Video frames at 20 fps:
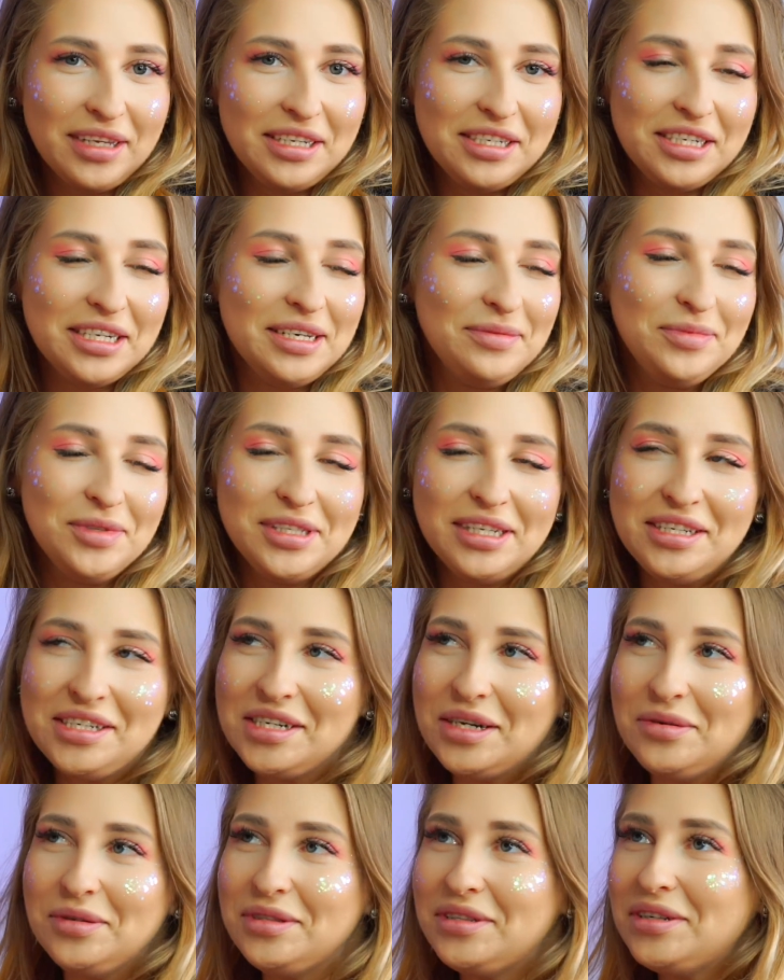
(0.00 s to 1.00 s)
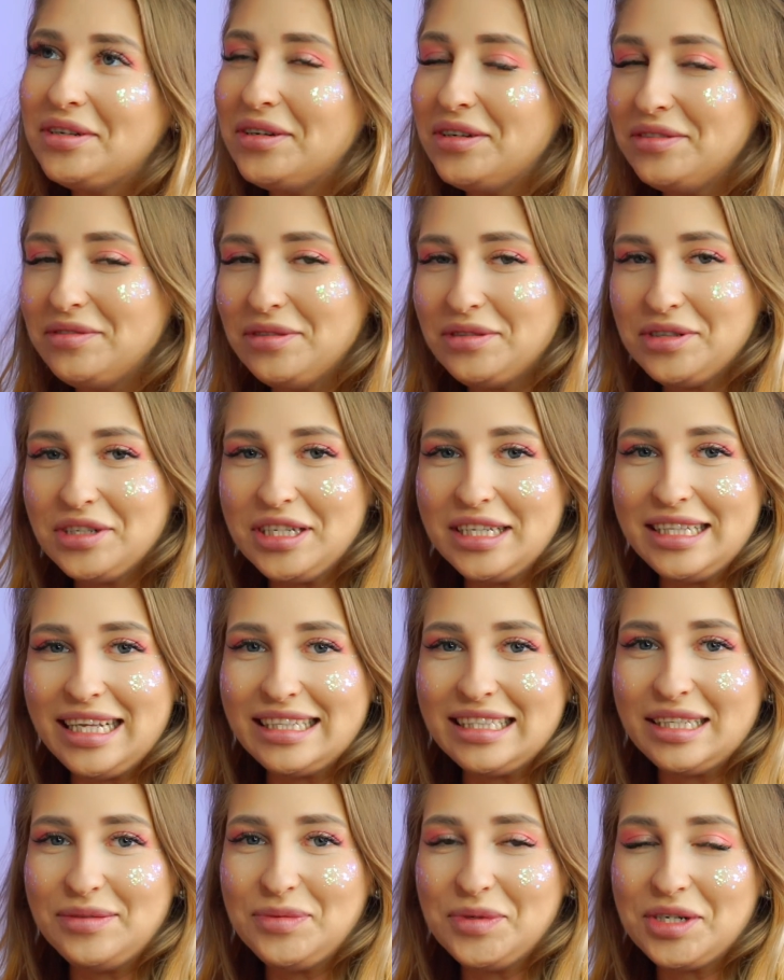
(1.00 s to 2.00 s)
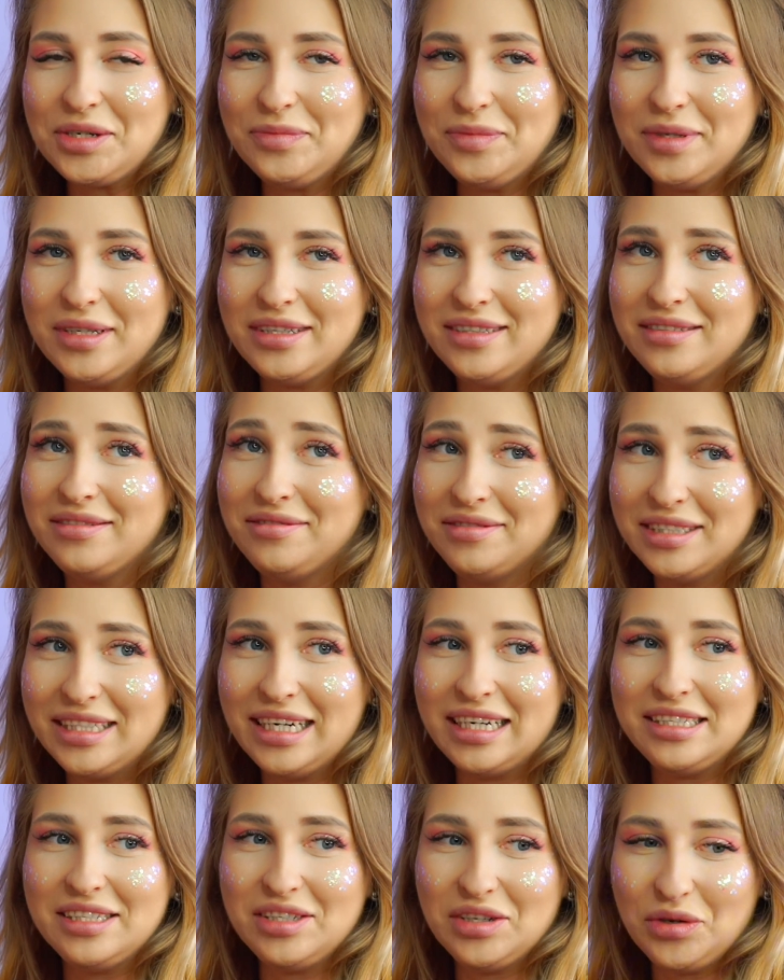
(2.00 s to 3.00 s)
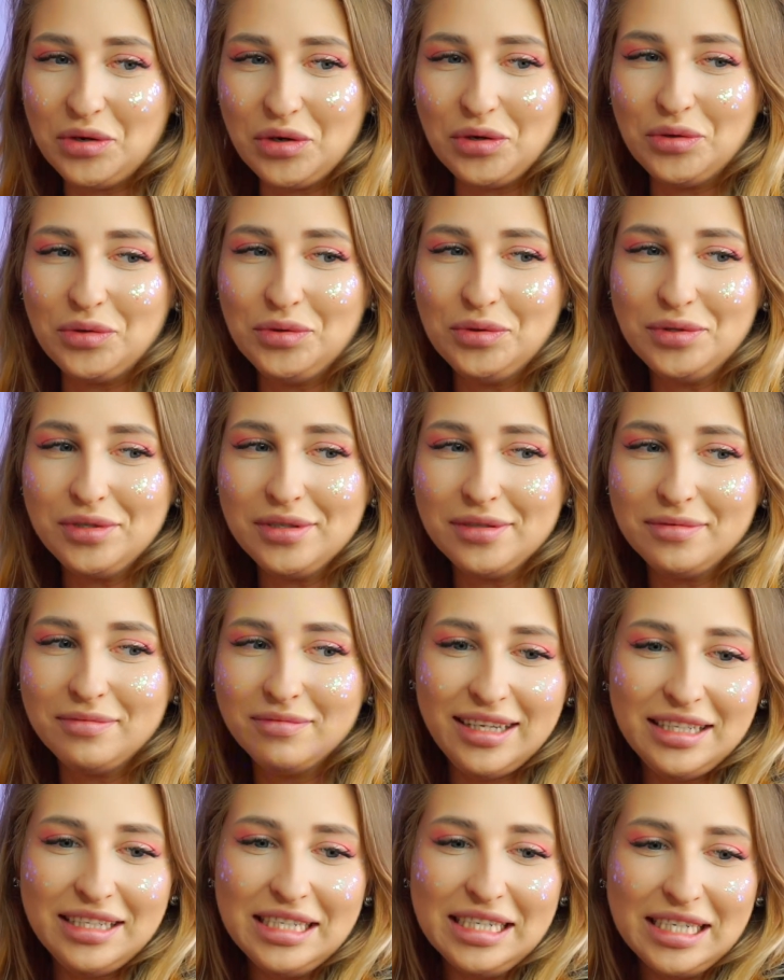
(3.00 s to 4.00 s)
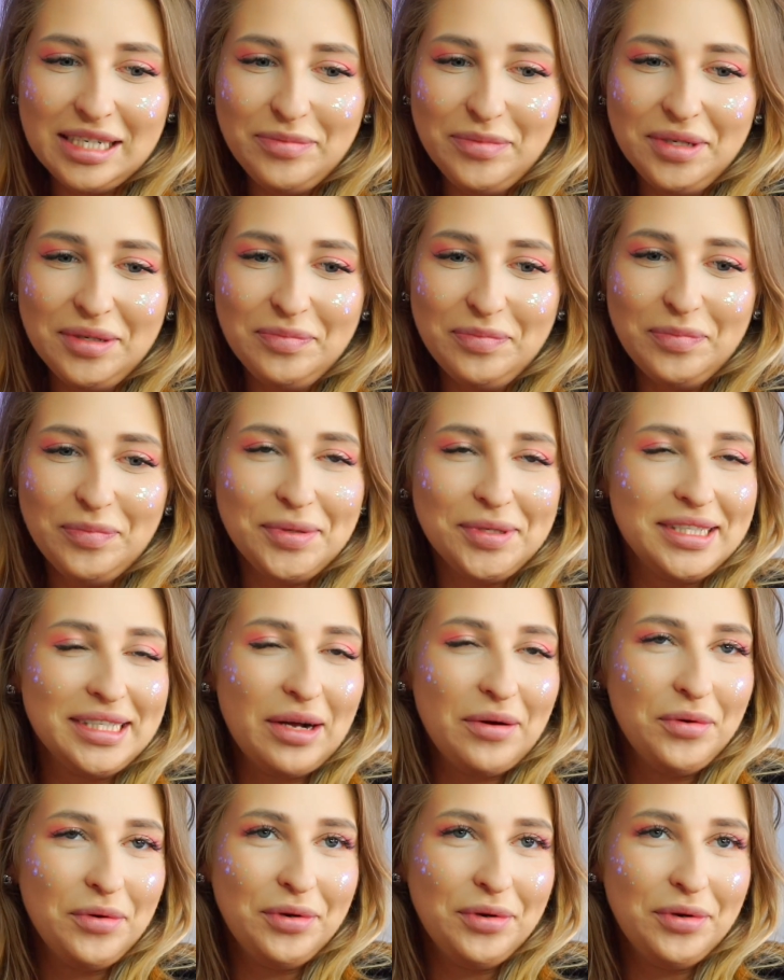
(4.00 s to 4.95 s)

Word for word: że jemu zależało tylko i wyłącznie na tym, żeby wygrać ten konkurs i żeby poznało